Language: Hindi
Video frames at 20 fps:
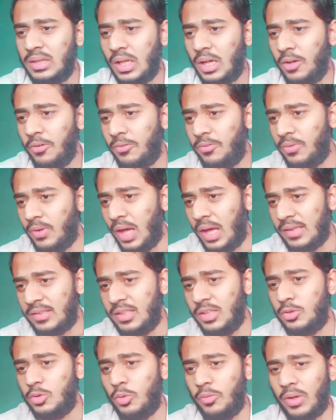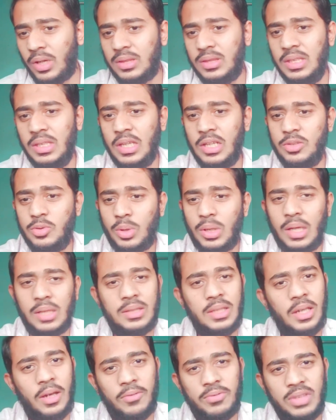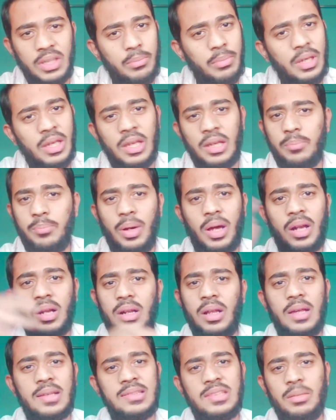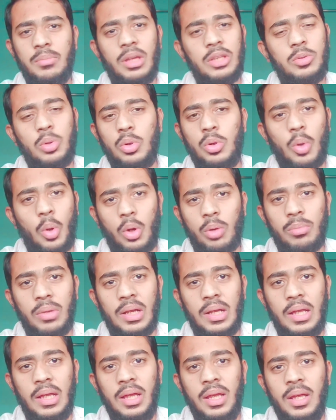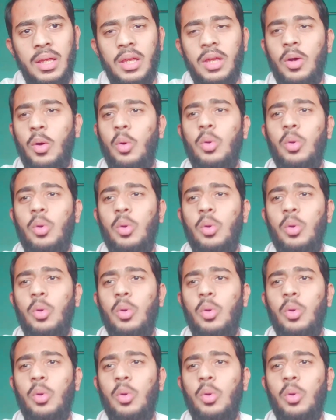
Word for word: एक तरफ ऐसे जो व्यक्ति हैं जो कहते हैं हफ्ते में एक बार हस्त मैथुन नॉर्मल है